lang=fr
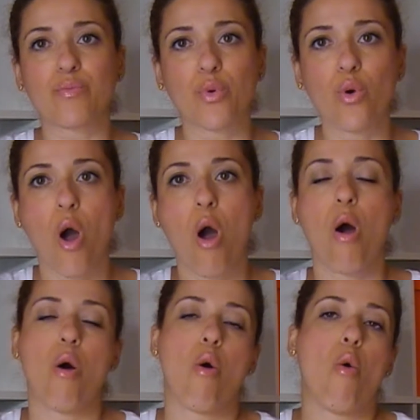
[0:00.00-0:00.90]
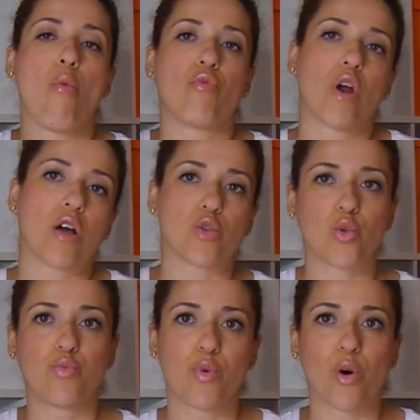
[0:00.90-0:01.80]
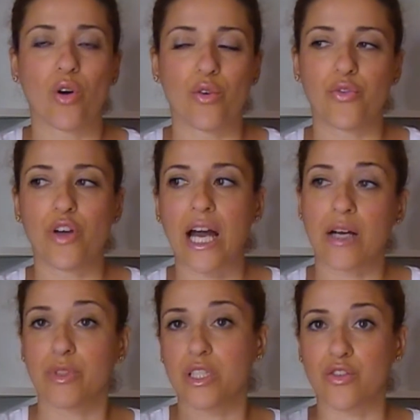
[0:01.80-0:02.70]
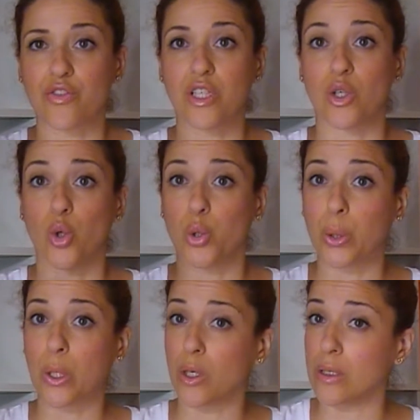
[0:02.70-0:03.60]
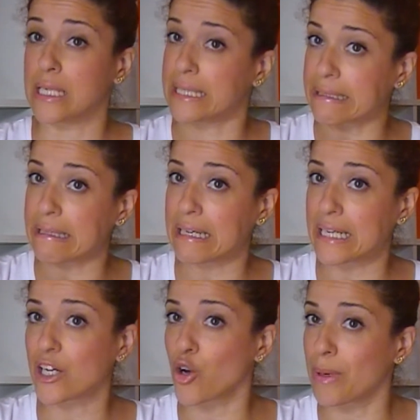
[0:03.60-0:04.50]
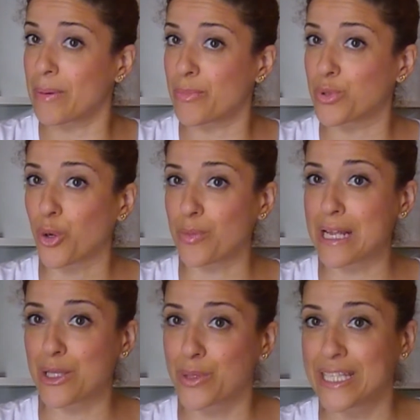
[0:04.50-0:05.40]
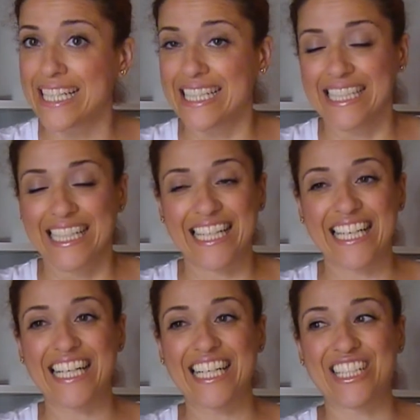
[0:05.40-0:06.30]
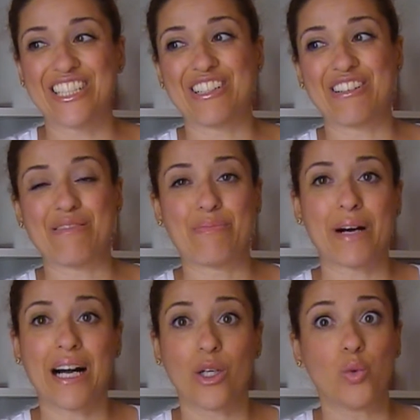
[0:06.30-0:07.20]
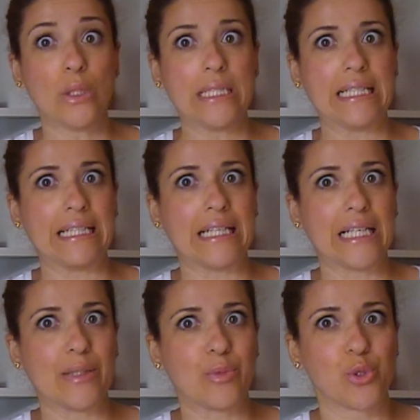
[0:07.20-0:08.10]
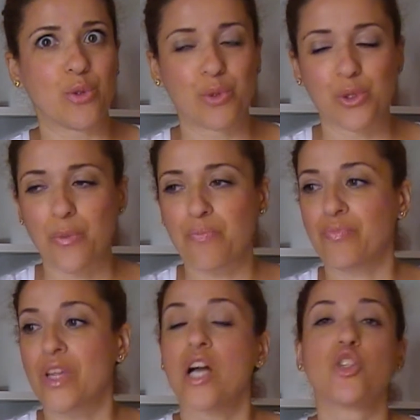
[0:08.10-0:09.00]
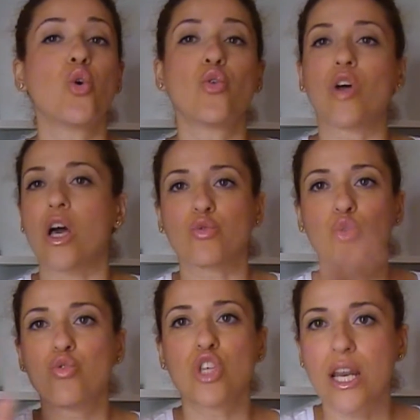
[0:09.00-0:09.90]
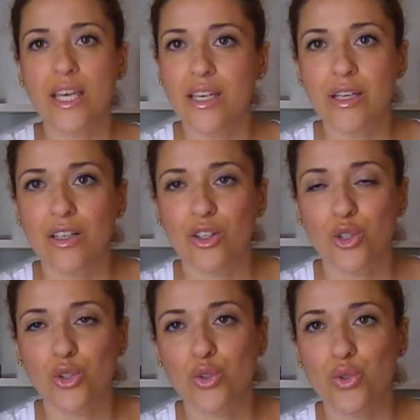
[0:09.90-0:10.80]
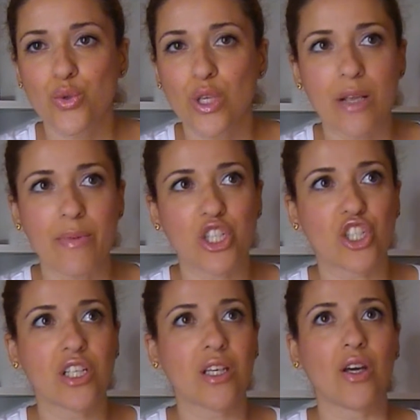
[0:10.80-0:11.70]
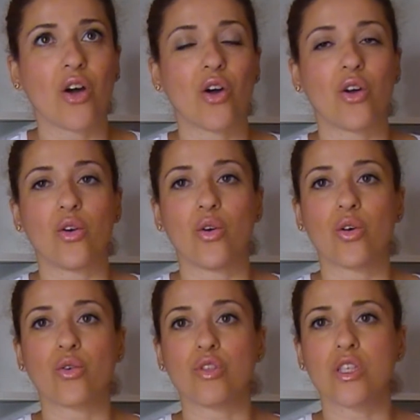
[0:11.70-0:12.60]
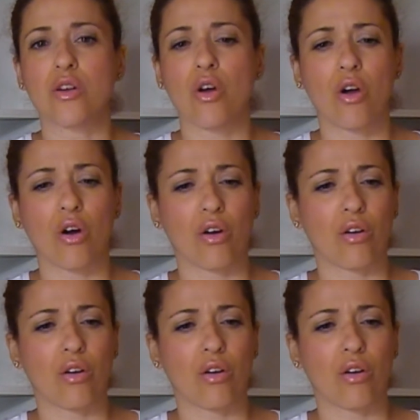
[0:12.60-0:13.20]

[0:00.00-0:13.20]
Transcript: peu. Voilà, juste pour euh, faire un petit effet, euh, la nana elle a quand même un peu dormi la nuit. Et bah, oulala, mon dieu, mon dieu. Donc voilà, je suis allée, je suis allée m'acheter le concealer